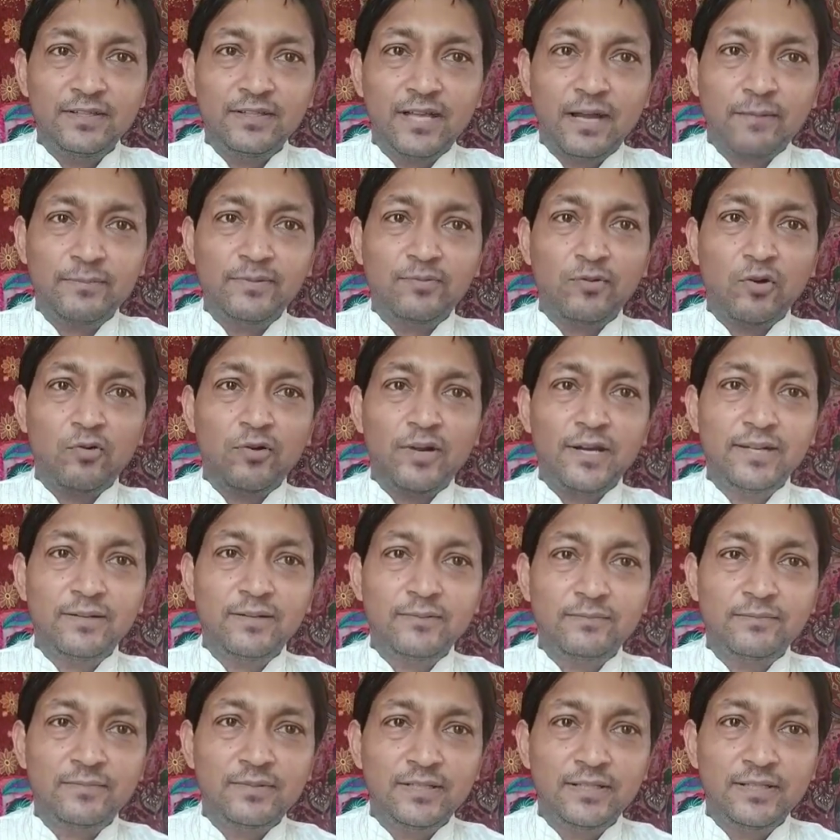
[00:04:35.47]
আপনি ভগবানের
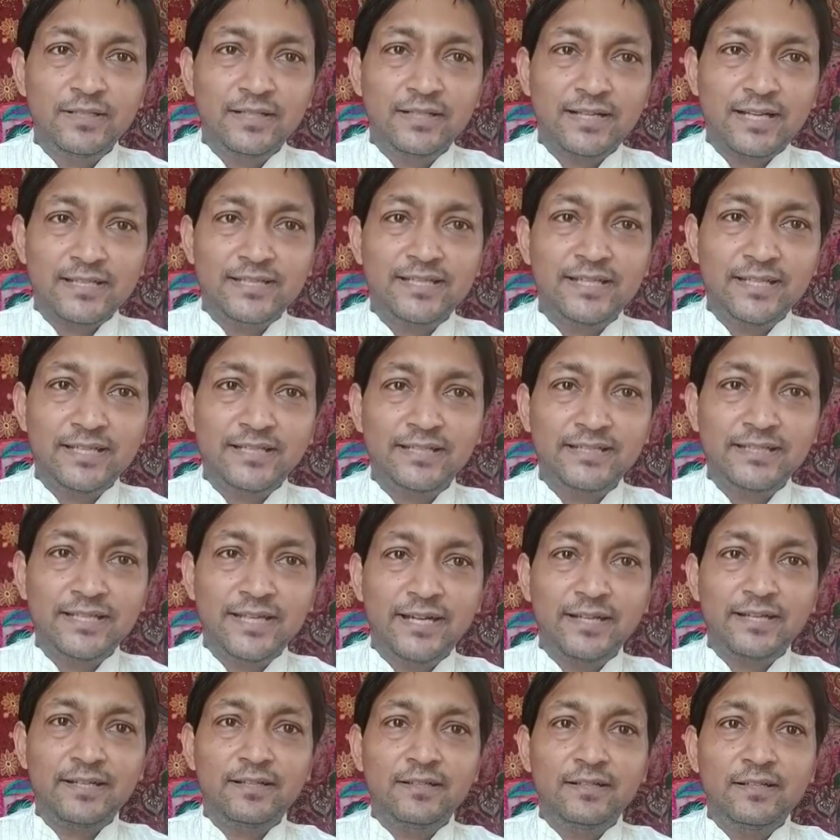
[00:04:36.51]
কাছে নিজের
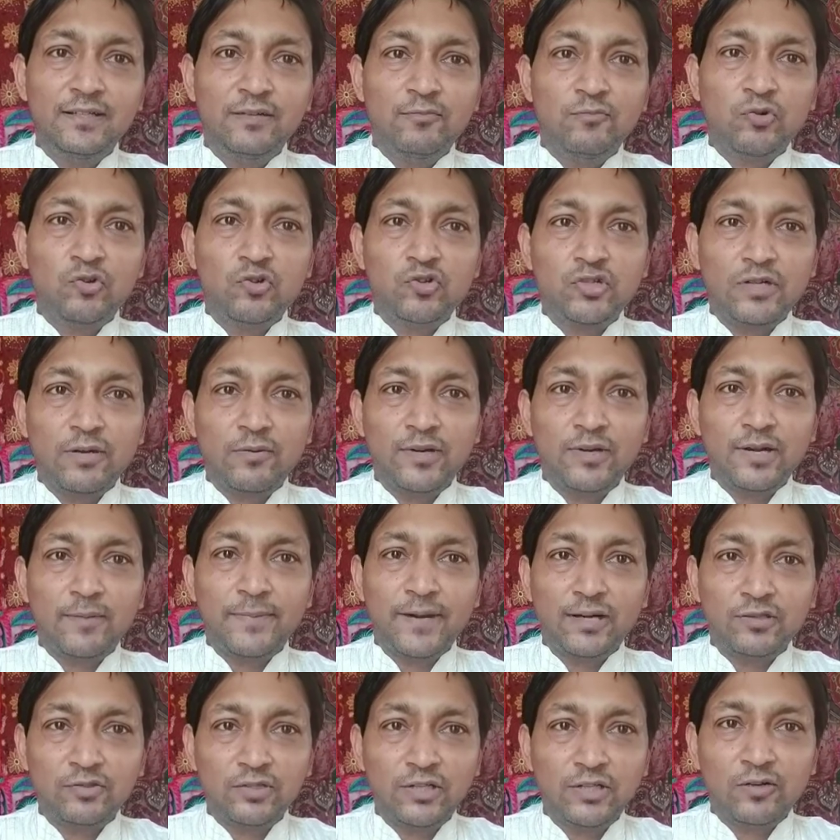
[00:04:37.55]
মনস্কামনা
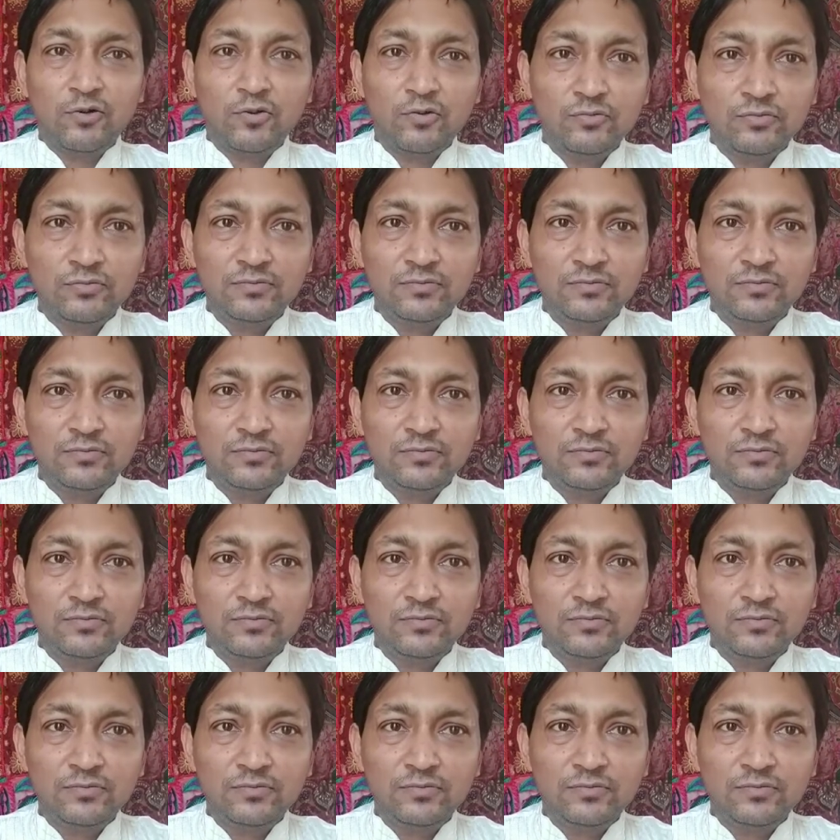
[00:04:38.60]
প্রার্থনা করুন